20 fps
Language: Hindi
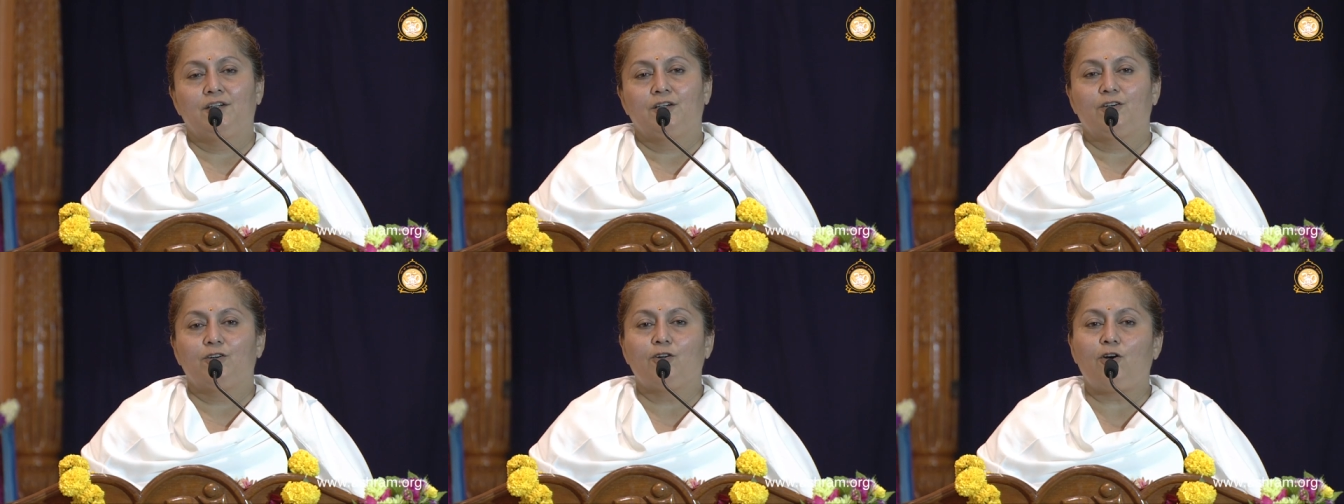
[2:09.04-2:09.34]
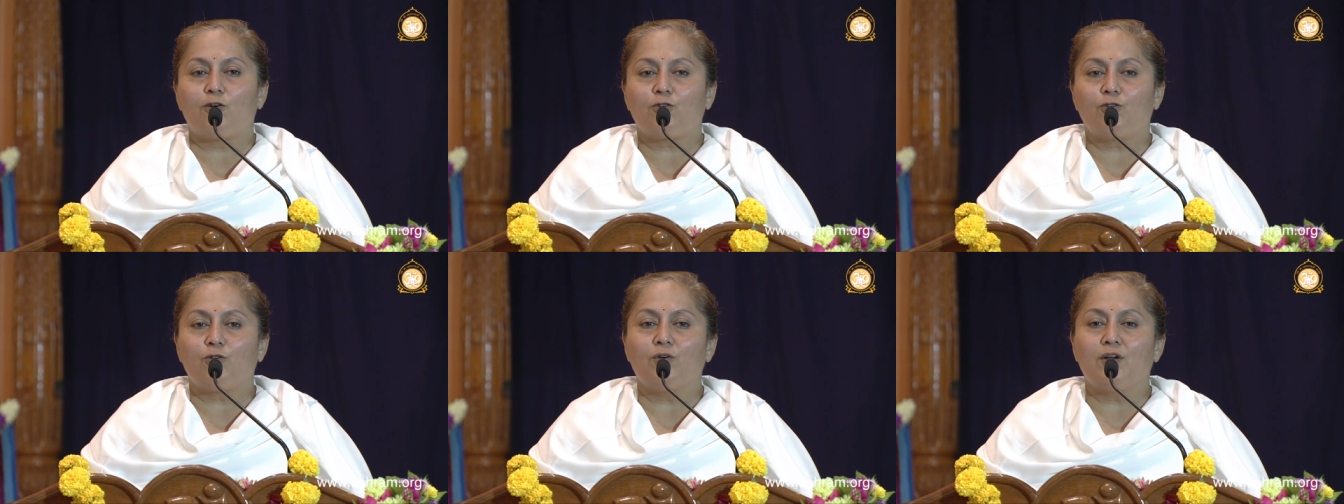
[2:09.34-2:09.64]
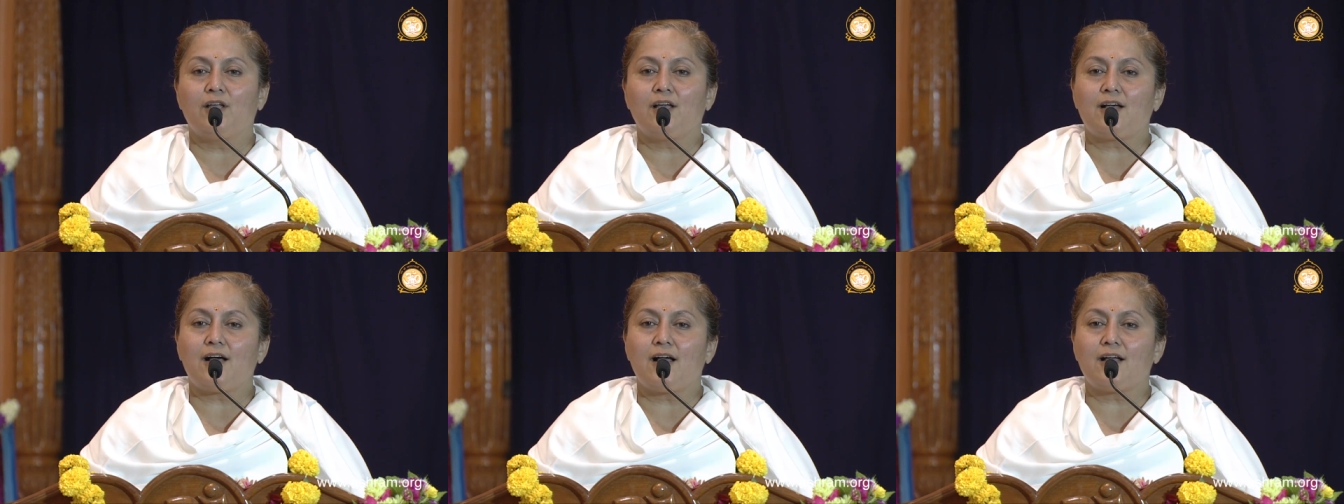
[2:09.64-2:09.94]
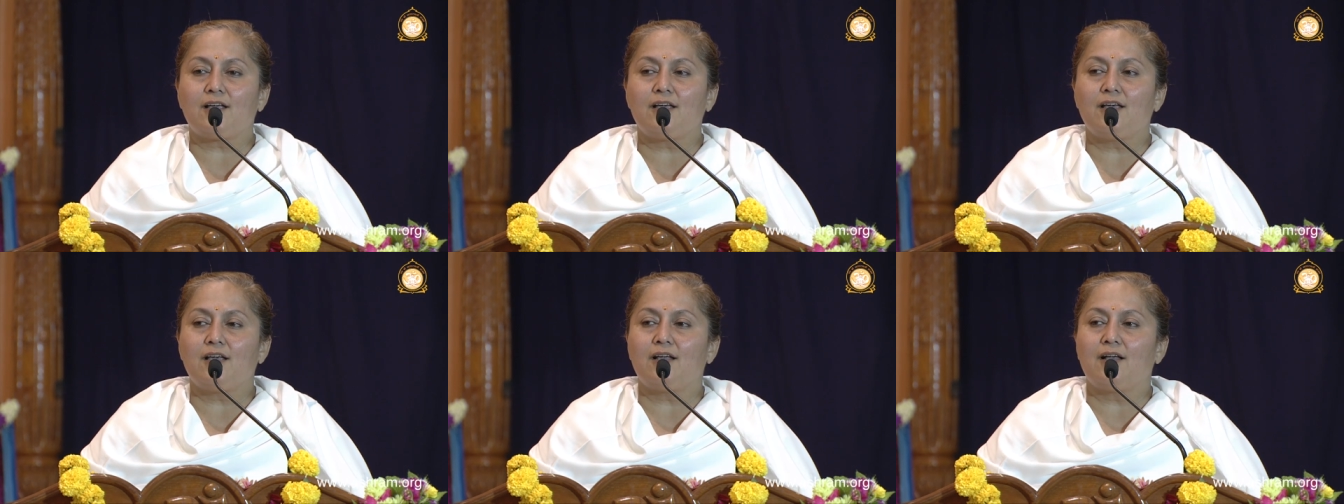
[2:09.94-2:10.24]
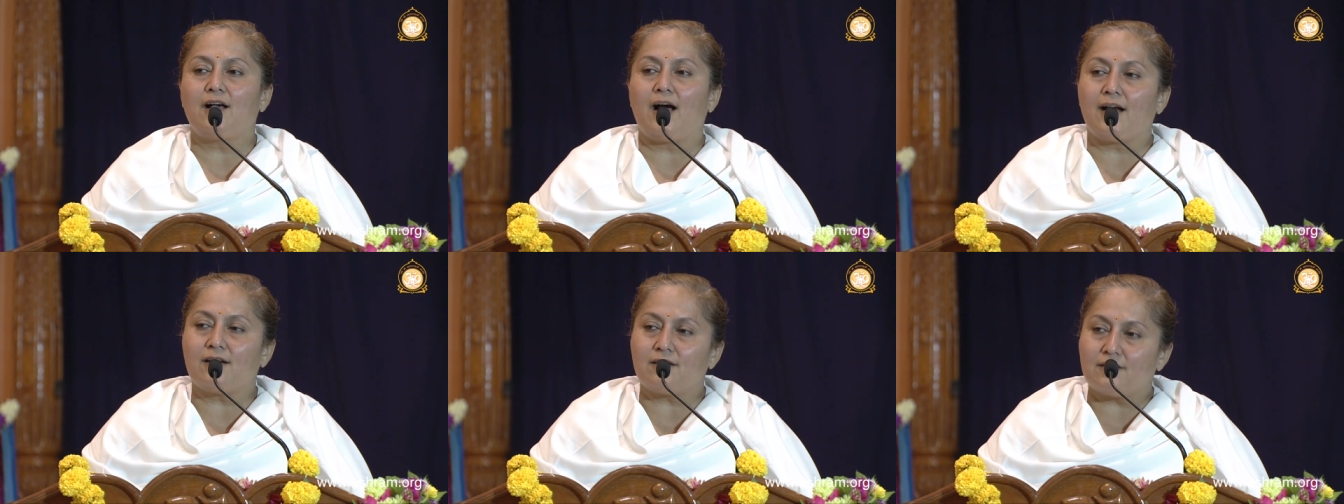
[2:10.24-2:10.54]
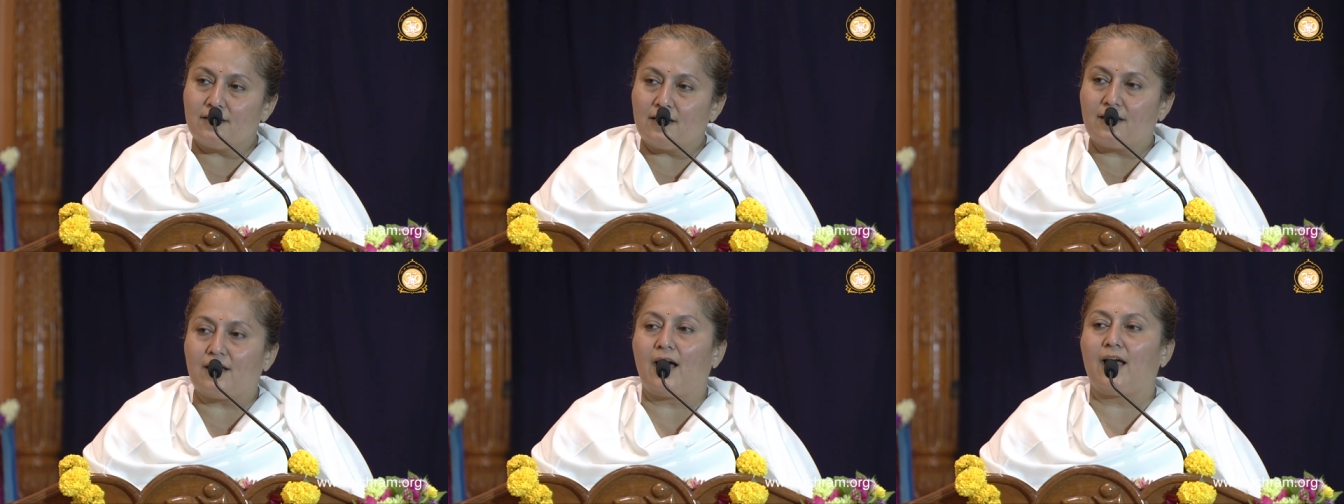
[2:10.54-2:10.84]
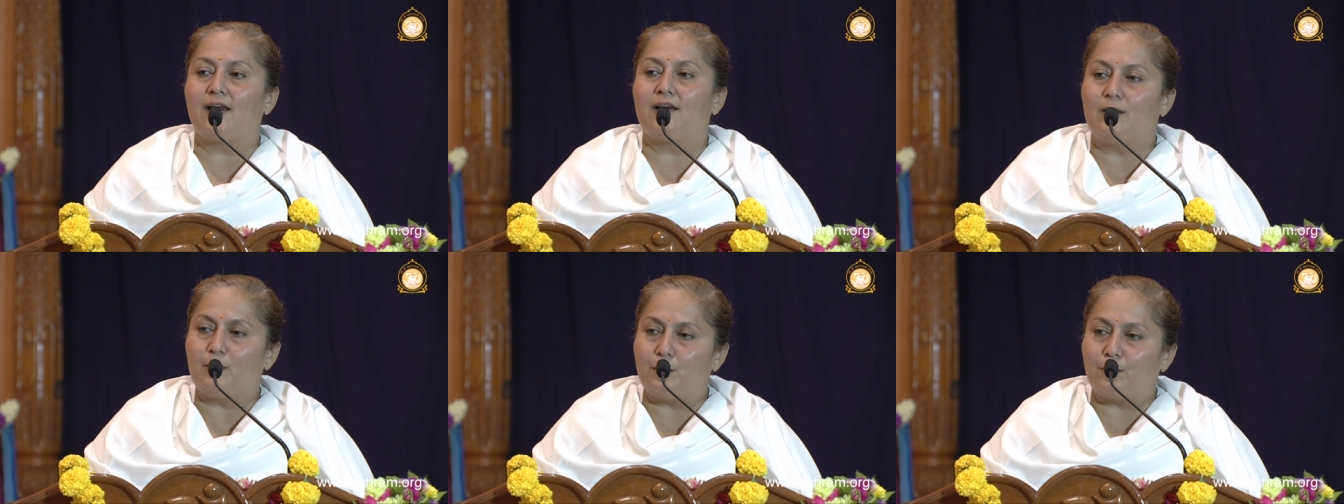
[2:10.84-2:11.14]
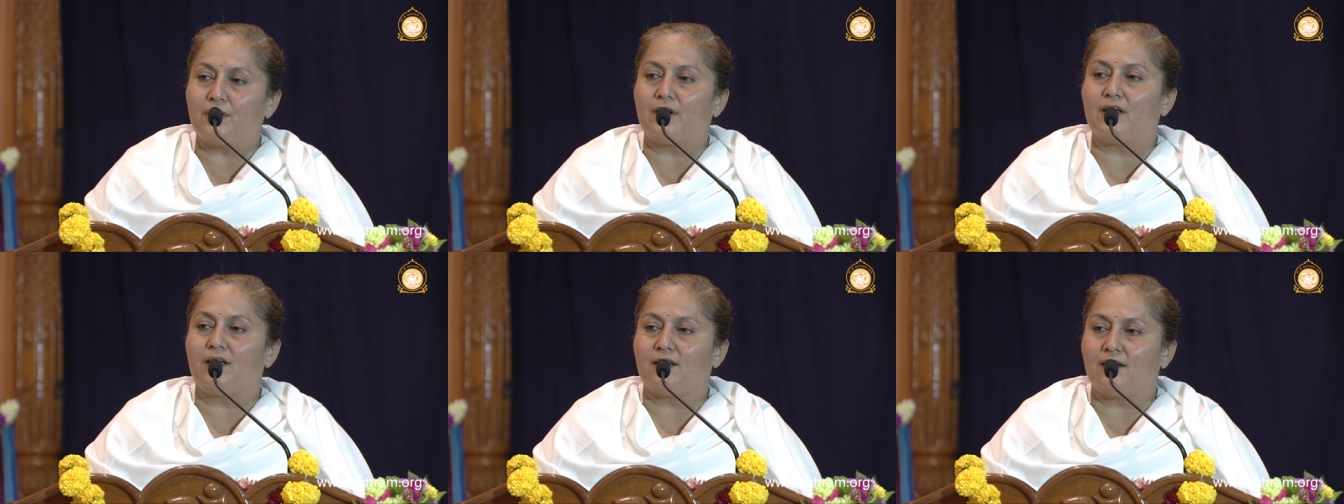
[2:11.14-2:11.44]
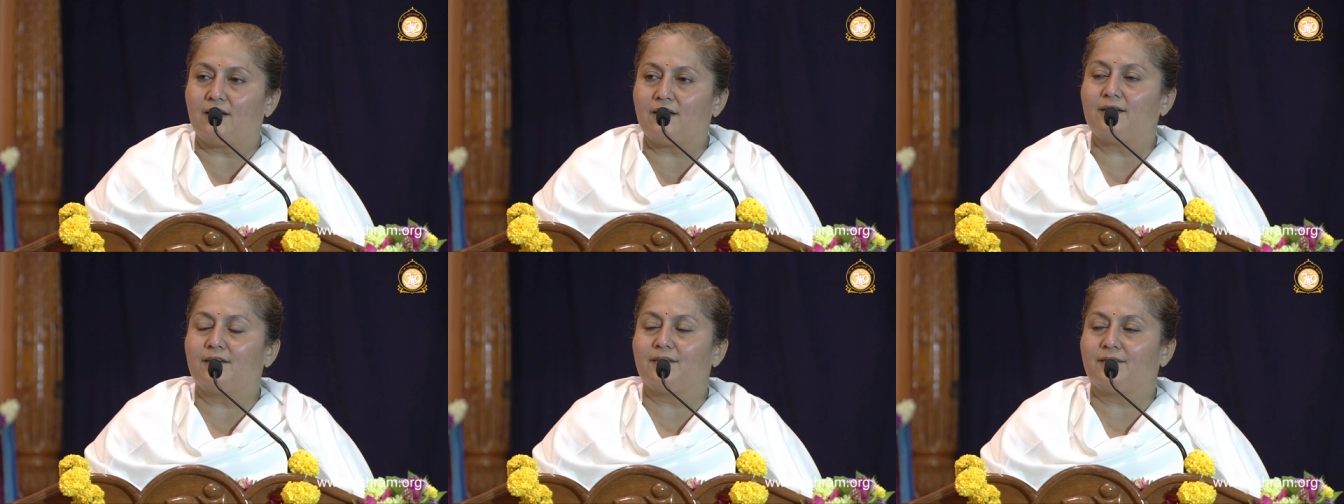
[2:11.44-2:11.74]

डॉक्टरों ने कहा कि गांठ निकालनी पड़ेगी